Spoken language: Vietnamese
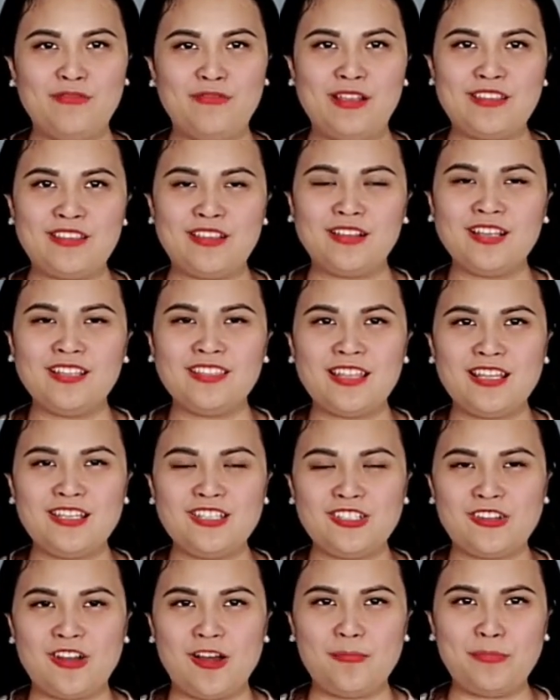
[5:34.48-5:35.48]
và những cái
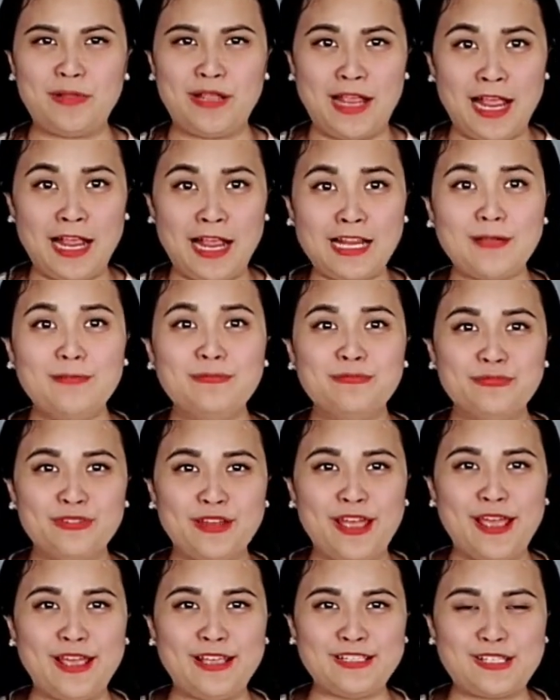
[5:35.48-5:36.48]
tên trộm này ăn cắp
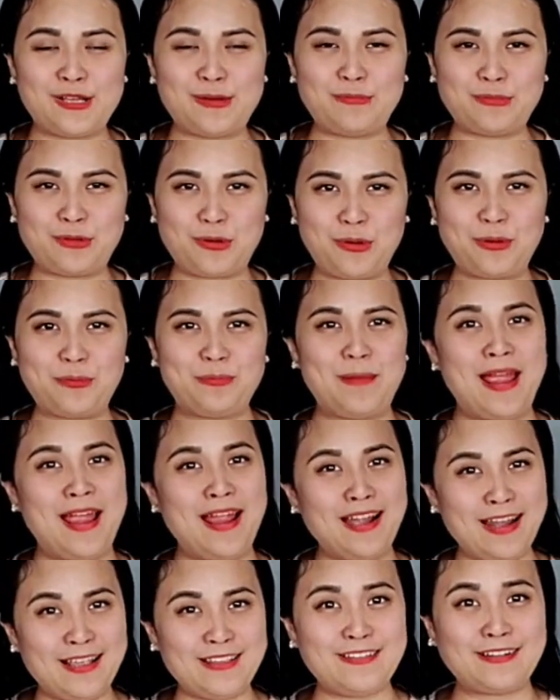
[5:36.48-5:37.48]
về xong rồi
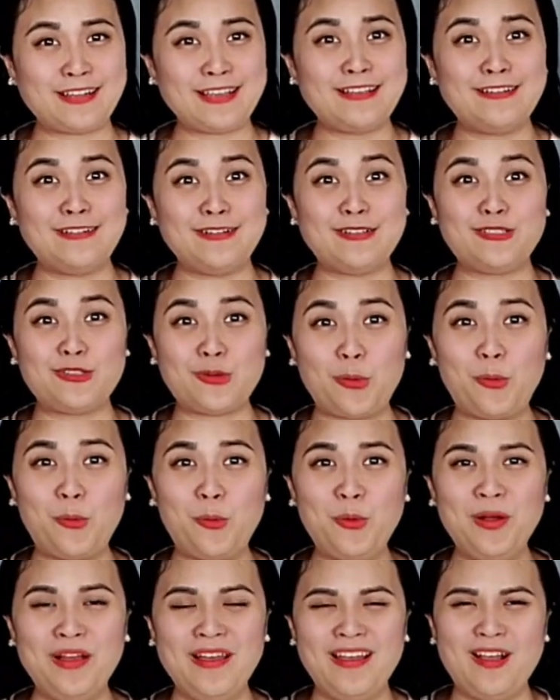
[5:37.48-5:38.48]
bán lại cho cái người
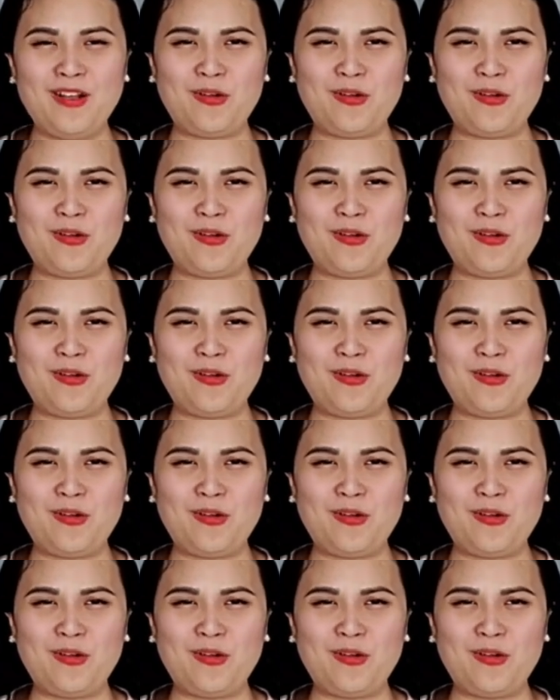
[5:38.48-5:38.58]
chủ